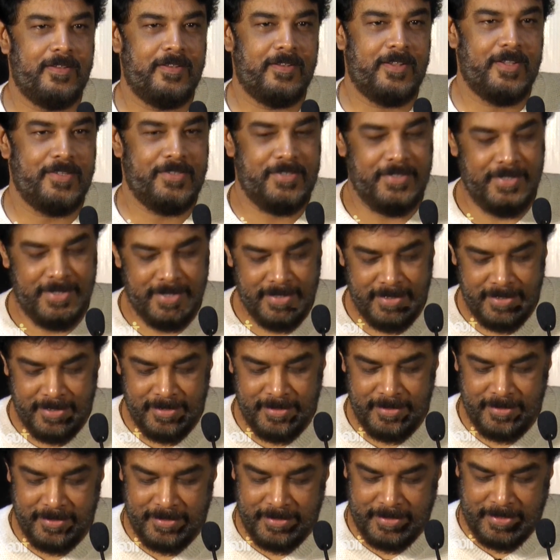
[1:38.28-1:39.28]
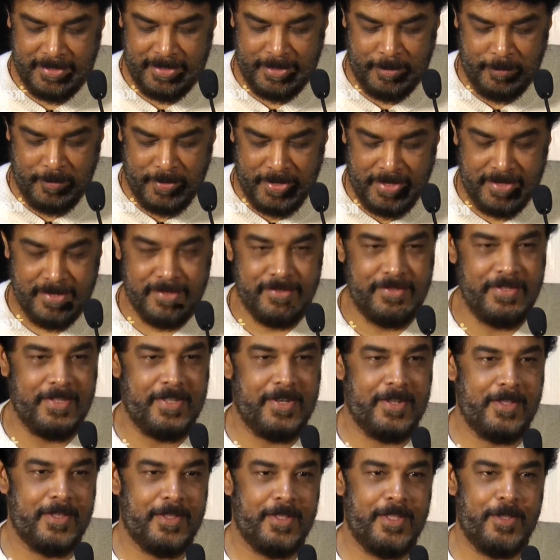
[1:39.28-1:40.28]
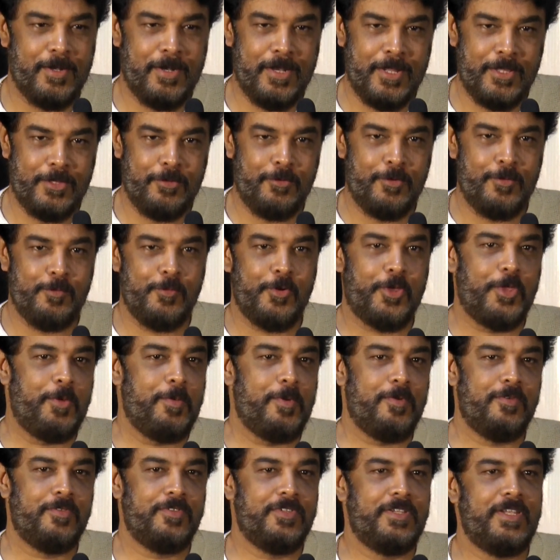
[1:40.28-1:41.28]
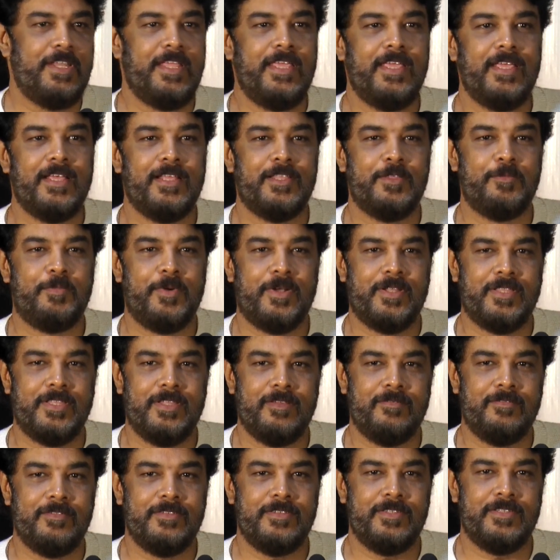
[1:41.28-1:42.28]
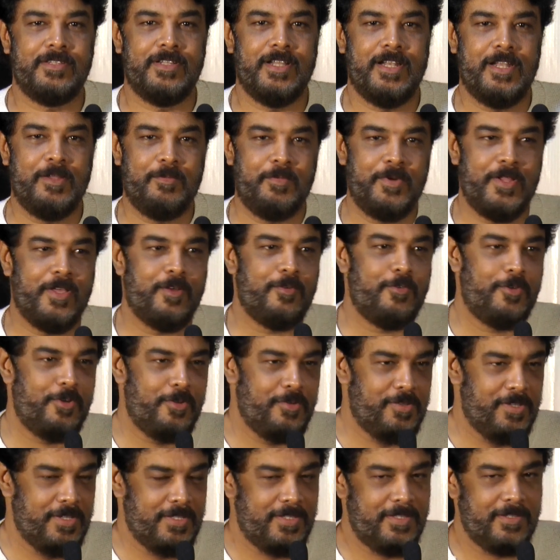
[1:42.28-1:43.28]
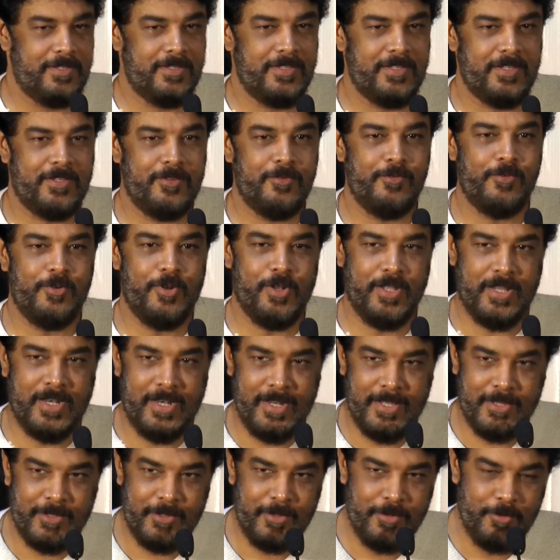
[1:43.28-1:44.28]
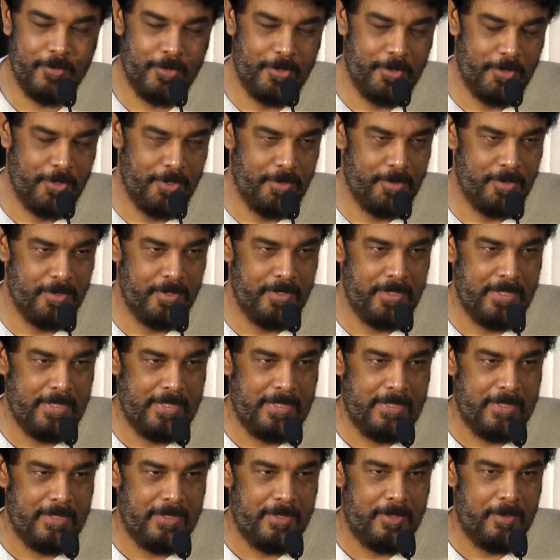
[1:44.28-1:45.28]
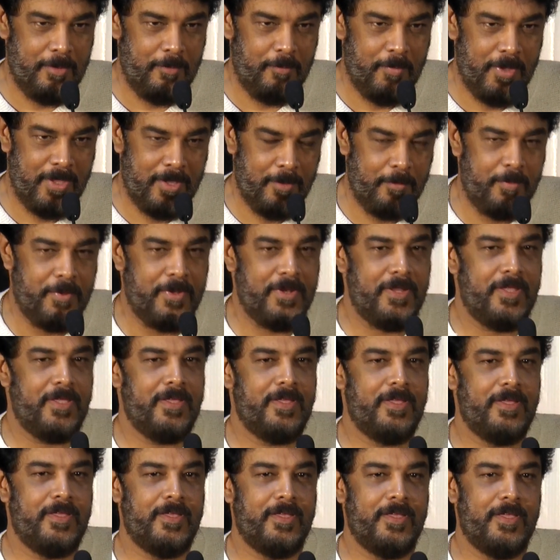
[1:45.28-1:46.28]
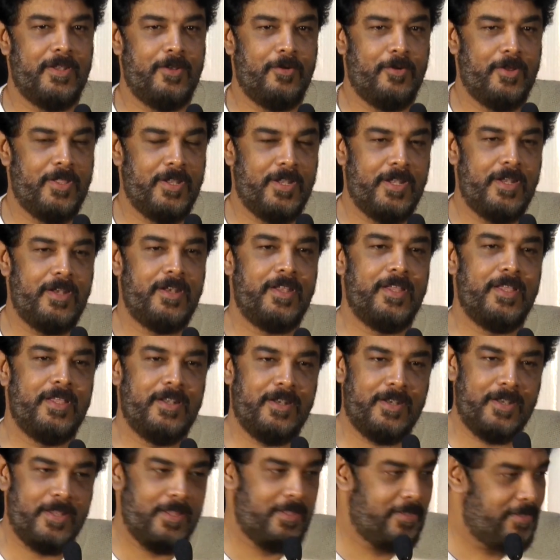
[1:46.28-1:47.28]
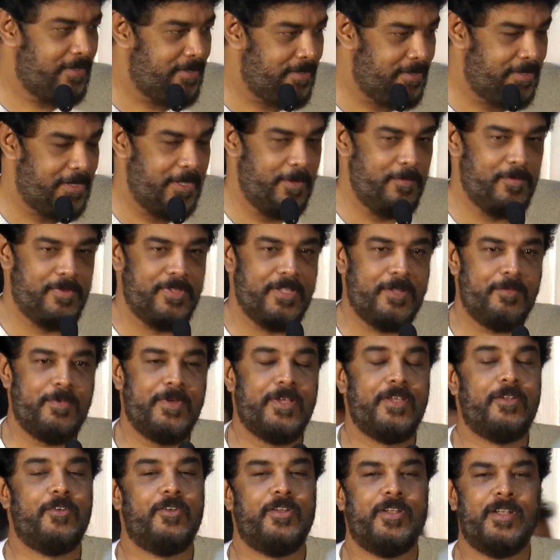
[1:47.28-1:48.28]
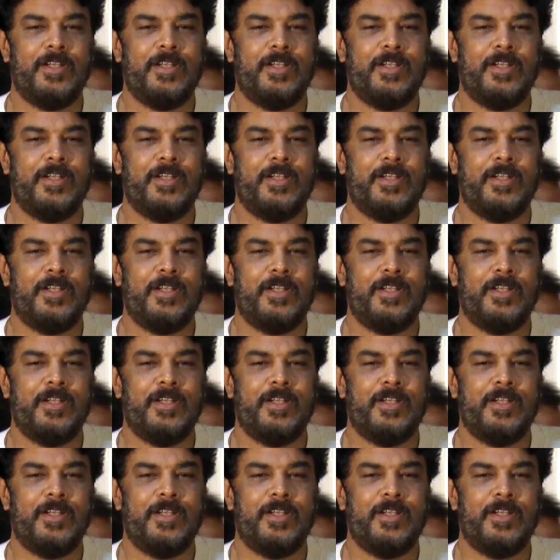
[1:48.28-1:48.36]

ரசிகர்கள் நல்லபடியாக ரசிக்கிறாங்க எல்லாத்தோட முக்கியமாக வந்து நீங்கள் அந்த படத்தை வந்து நல்லபடியாக கொண்டு சேர்த்துறதுக்கு உங்களுக்கு எல்லாத்துக்கும் என்னுடைய மிகப்பெரிய என்னுடைய நன்றி என் இந்த டீம் சார்பாக என்னுடைய